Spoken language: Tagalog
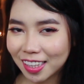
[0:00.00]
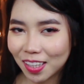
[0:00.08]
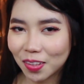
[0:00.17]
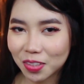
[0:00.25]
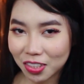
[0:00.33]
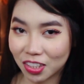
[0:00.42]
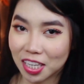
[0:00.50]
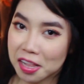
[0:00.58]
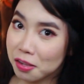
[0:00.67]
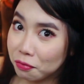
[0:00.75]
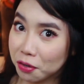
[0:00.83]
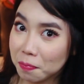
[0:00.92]
dito sa
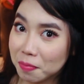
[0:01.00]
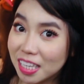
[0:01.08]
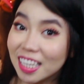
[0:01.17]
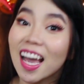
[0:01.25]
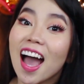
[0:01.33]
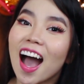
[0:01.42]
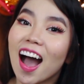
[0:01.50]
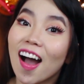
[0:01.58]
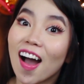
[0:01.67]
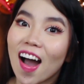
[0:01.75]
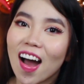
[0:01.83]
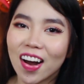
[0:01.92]
channel for me,
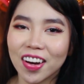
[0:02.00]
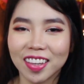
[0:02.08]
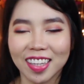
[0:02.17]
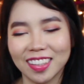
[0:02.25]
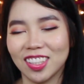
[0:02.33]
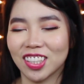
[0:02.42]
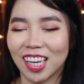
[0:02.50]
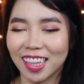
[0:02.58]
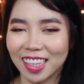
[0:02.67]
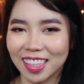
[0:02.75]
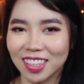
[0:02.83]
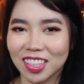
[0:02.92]
ang Art
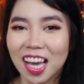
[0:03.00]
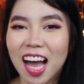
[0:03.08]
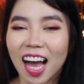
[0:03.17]
Challenge.